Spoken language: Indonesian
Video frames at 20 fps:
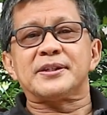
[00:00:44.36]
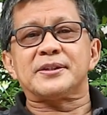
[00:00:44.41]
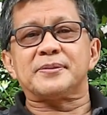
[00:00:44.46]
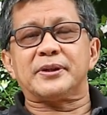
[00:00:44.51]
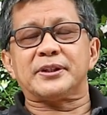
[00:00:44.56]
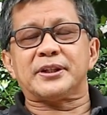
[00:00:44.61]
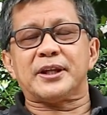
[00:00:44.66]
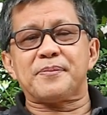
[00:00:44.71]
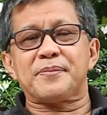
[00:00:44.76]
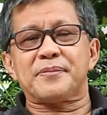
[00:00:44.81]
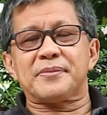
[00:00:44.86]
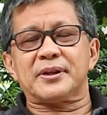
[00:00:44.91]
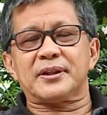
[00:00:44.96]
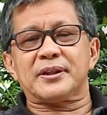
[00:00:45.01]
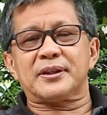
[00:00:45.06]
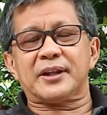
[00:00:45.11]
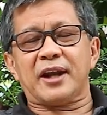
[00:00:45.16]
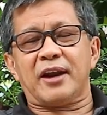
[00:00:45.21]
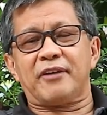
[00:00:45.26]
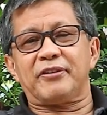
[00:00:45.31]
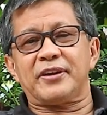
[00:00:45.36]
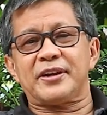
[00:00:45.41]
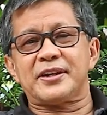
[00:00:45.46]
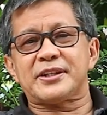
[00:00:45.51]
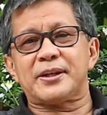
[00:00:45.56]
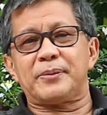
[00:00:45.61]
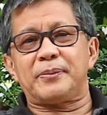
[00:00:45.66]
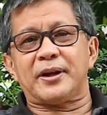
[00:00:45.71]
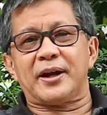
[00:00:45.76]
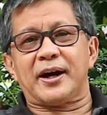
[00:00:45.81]
semacam
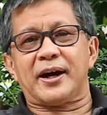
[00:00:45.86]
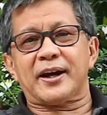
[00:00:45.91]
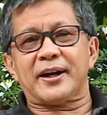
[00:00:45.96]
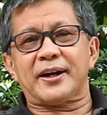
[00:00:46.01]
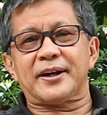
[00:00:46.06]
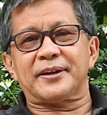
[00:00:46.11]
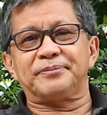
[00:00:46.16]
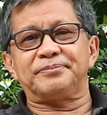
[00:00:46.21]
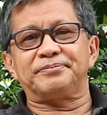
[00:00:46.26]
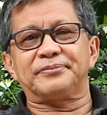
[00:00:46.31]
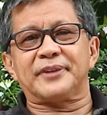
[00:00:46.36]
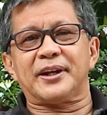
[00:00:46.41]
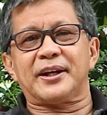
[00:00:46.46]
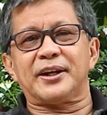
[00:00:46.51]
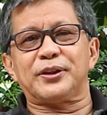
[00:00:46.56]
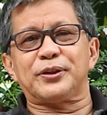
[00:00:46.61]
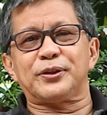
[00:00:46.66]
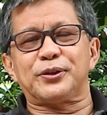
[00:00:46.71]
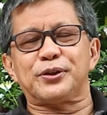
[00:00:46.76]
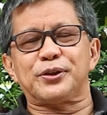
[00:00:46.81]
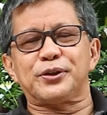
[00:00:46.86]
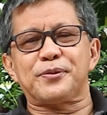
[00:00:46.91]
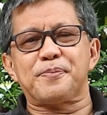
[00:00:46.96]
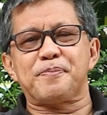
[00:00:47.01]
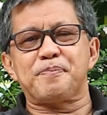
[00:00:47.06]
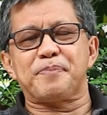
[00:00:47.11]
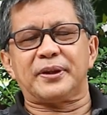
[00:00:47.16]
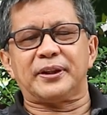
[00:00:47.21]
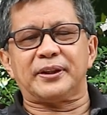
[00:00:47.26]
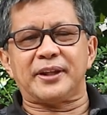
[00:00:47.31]
traveling seminar. Dan itu
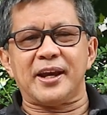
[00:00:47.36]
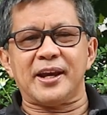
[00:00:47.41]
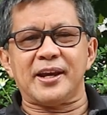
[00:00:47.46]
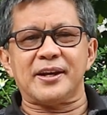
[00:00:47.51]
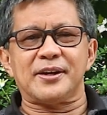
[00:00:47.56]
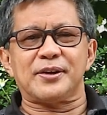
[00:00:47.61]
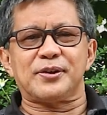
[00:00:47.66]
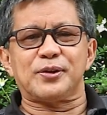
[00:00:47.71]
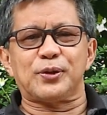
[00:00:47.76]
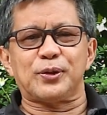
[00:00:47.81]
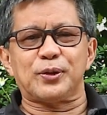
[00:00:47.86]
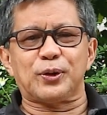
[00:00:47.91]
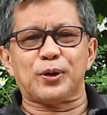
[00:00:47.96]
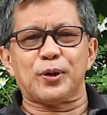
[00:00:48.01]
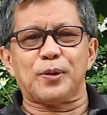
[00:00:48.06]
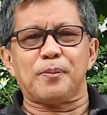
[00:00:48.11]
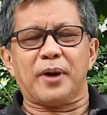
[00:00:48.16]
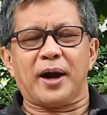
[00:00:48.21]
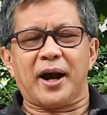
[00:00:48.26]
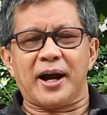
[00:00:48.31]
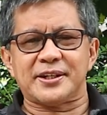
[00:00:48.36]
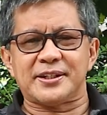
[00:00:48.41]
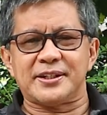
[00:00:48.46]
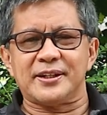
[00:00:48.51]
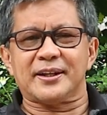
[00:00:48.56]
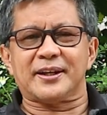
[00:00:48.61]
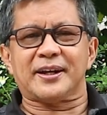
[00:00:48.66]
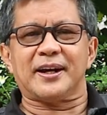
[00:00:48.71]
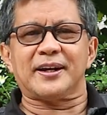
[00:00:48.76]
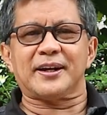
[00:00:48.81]
penting untuk
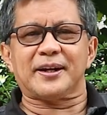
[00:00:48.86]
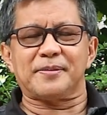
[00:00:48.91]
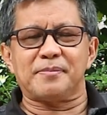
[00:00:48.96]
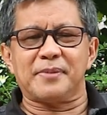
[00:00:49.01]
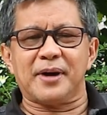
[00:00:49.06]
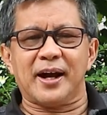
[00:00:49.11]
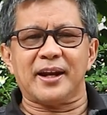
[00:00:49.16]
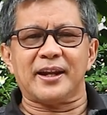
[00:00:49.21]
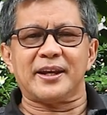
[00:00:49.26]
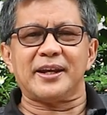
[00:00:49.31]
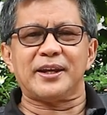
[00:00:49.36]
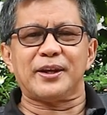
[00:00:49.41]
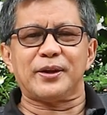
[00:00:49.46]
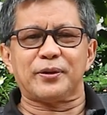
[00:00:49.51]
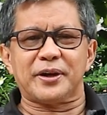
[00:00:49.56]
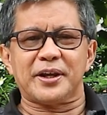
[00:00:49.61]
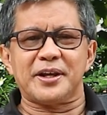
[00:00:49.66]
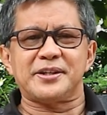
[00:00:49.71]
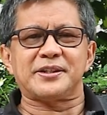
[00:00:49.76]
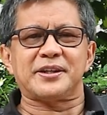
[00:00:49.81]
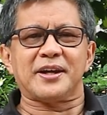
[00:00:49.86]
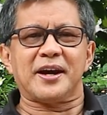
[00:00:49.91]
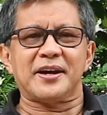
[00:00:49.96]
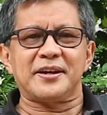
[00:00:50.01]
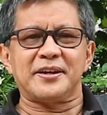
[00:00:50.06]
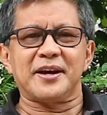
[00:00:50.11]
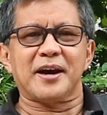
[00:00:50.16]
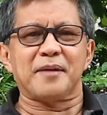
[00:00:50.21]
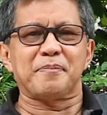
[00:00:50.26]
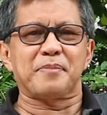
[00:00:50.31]
menghasilkan kembali Indonesia
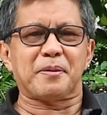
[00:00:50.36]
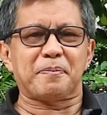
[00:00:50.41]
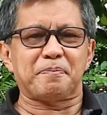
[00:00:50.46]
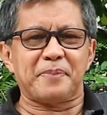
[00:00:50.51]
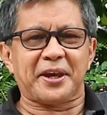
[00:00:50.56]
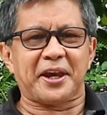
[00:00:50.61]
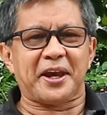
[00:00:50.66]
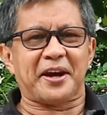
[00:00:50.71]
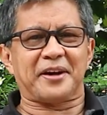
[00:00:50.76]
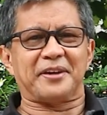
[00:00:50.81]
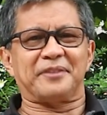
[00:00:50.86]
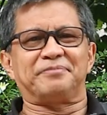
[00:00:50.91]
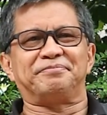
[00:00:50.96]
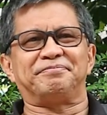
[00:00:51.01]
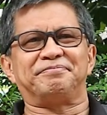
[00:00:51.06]
yang berpikir.